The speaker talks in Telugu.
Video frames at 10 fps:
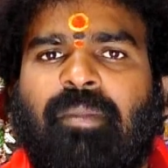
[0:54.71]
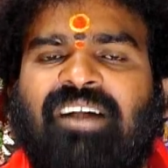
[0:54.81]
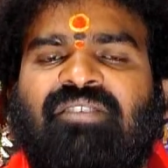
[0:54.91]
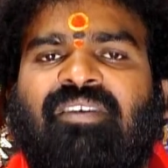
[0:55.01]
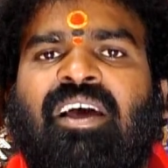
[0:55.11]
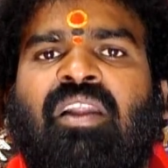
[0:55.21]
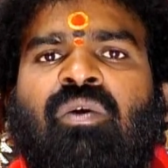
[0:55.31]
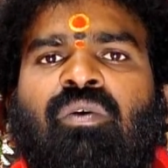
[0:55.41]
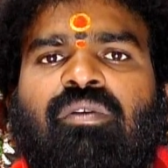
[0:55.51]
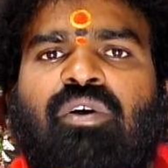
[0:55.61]
మాస ఫలాల
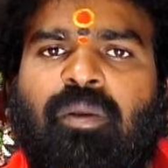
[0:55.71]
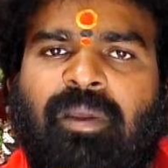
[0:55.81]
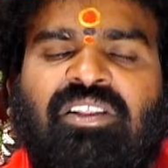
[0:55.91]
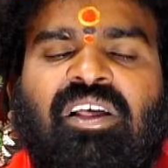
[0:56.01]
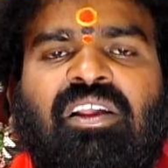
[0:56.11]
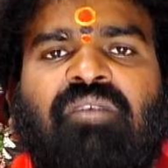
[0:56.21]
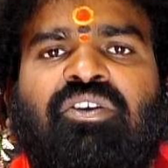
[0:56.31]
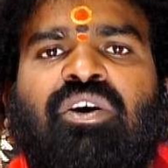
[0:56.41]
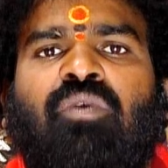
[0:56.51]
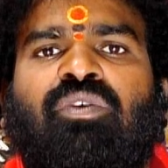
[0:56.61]
యొక్క ఫలితాలు ఏ
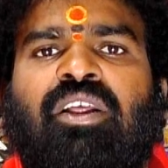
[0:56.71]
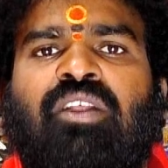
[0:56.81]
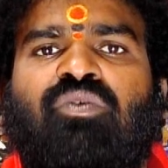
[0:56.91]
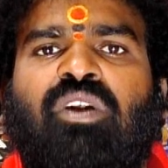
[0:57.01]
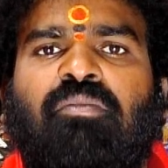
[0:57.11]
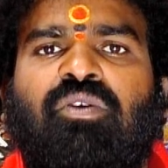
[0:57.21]
విధంగా ఉంటాయనేది కూడా